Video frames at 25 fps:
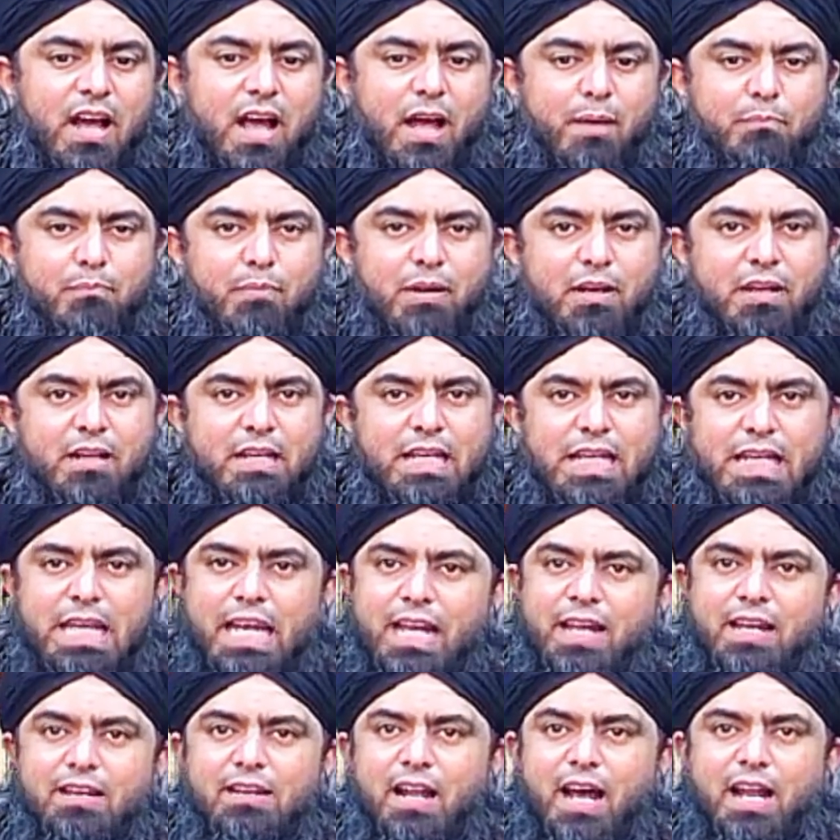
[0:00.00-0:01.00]
अब
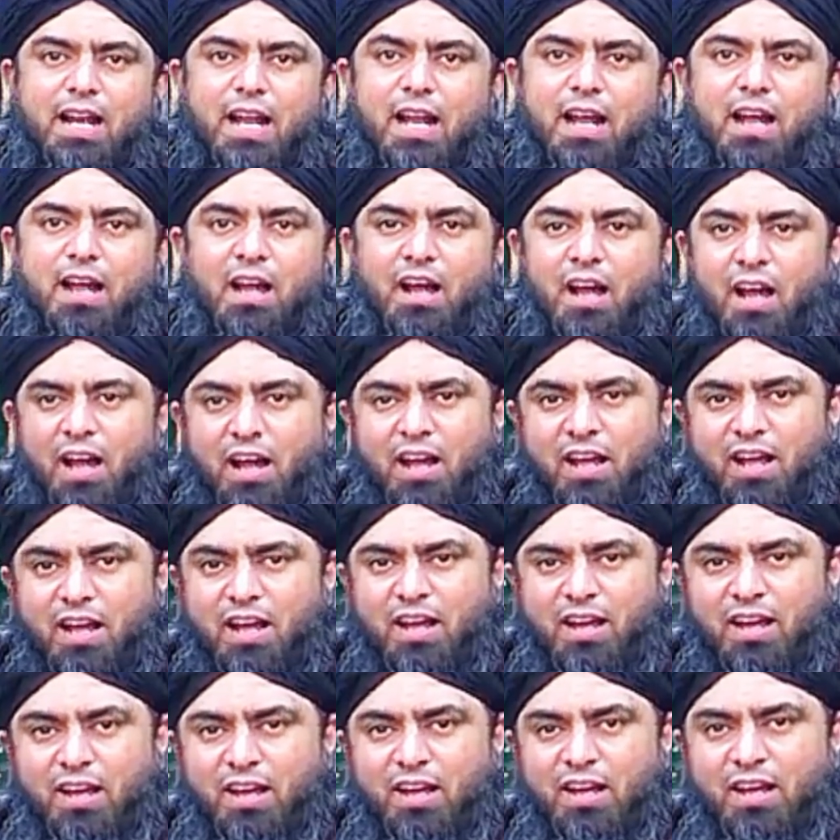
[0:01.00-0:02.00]
ये नारा
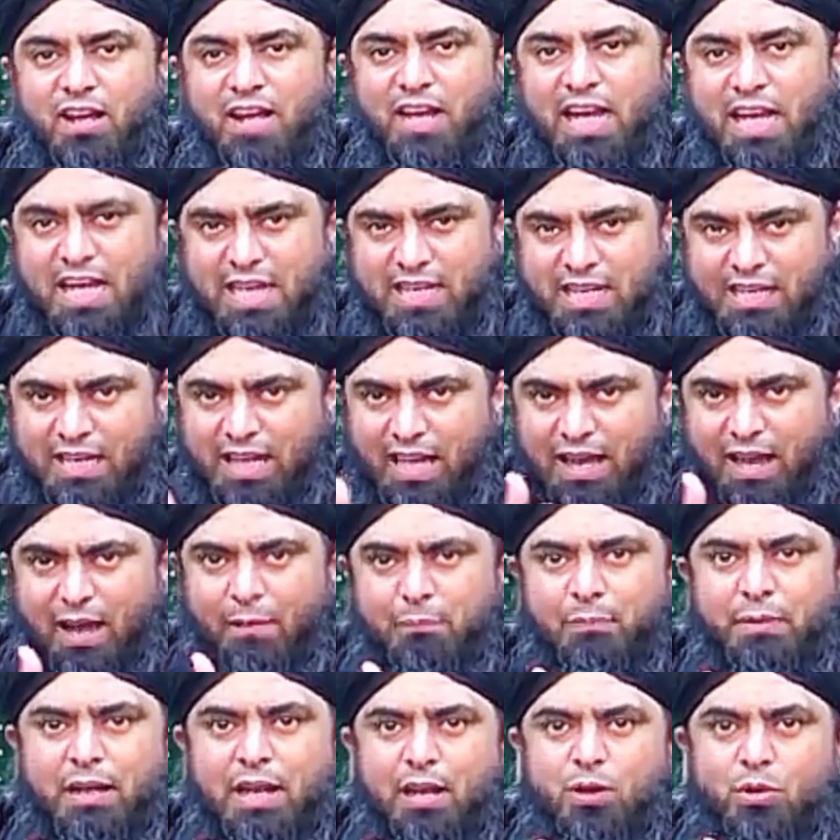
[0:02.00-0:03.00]
इनके
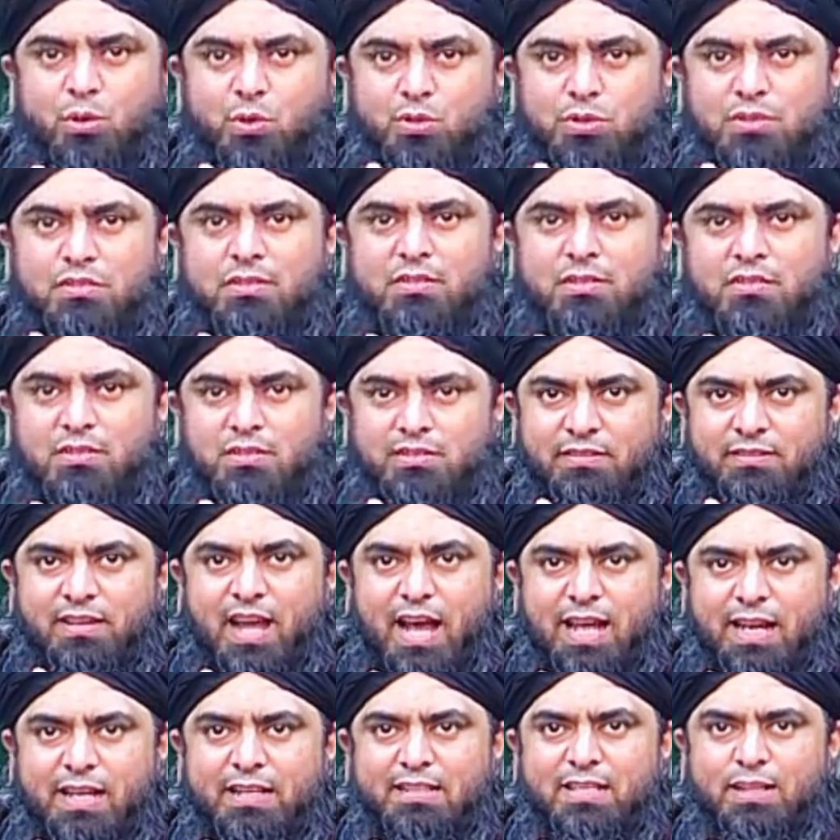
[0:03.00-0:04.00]
अपने उस
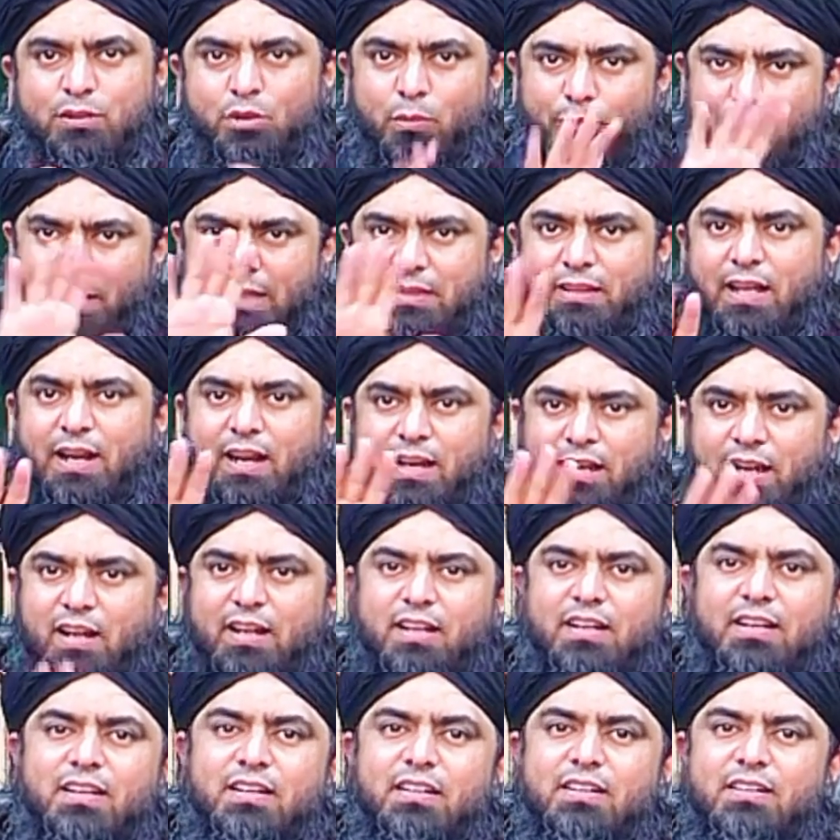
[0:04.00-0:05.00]
नारे से तो बेहतर है ना
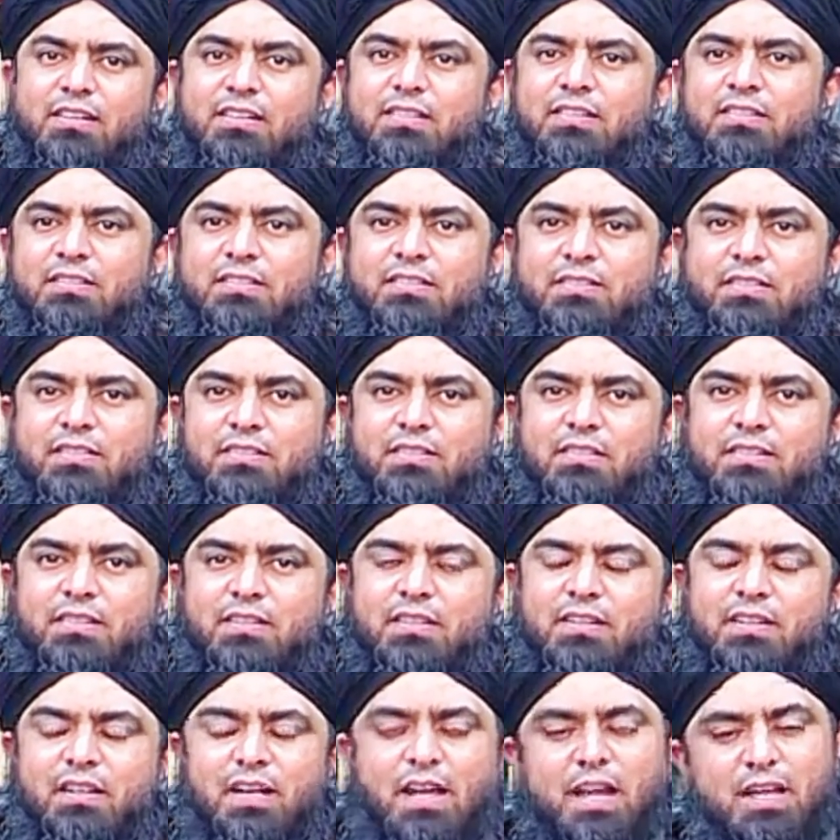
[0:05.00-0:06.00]

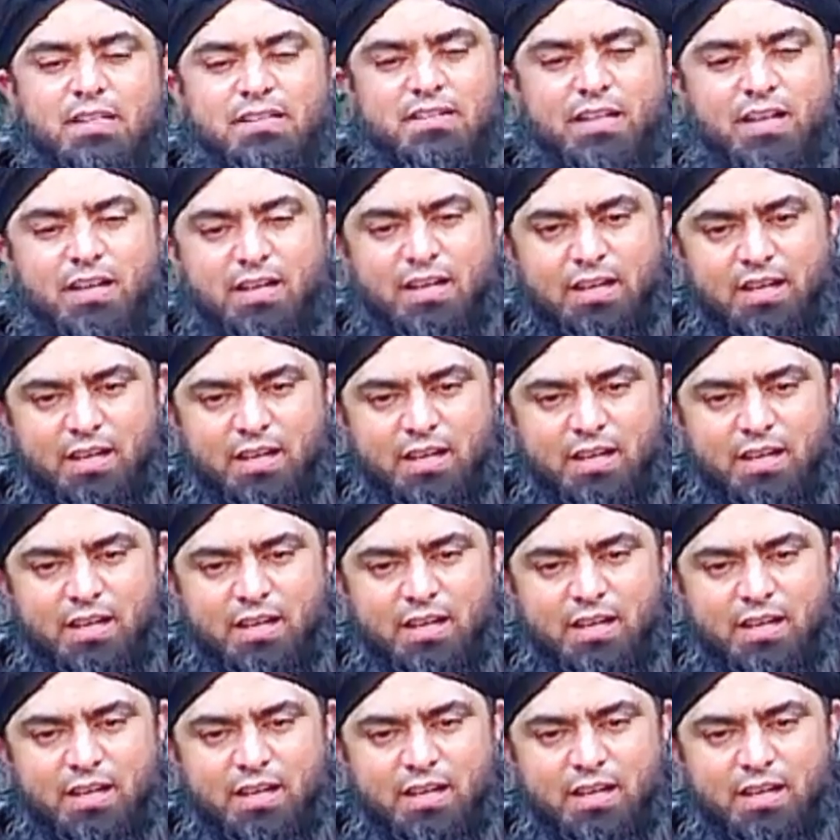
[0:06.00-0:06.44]
अच्छा